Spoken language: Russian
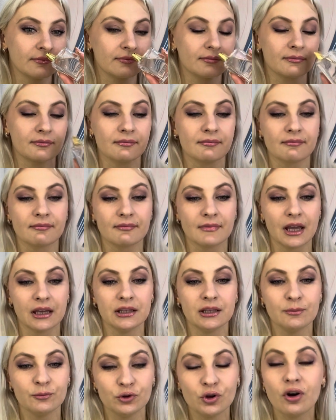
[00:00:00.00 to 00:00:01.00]

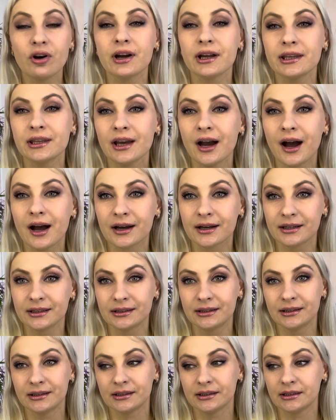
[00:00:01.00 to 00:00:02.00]
Немного
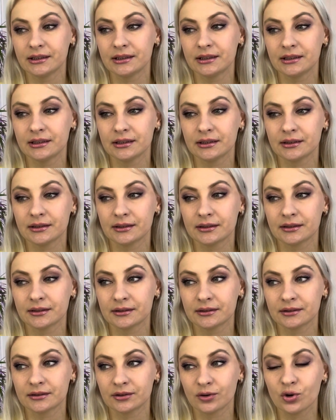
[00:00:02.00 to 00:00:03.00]
ягодный,
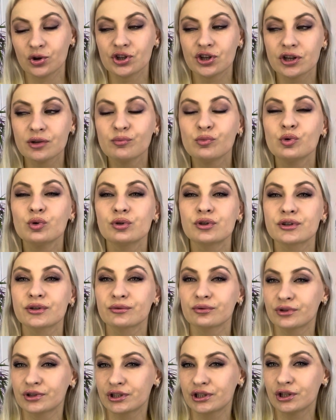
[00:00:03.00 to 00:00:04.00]
э, очень
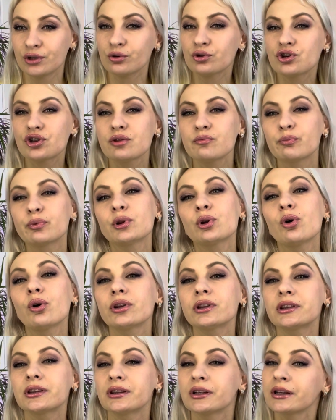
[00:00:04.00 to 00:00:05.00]
мускусный, очень
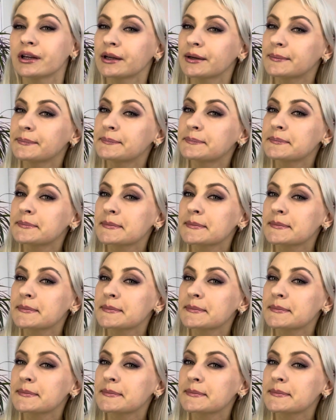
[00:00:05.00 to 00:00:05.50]
плотный,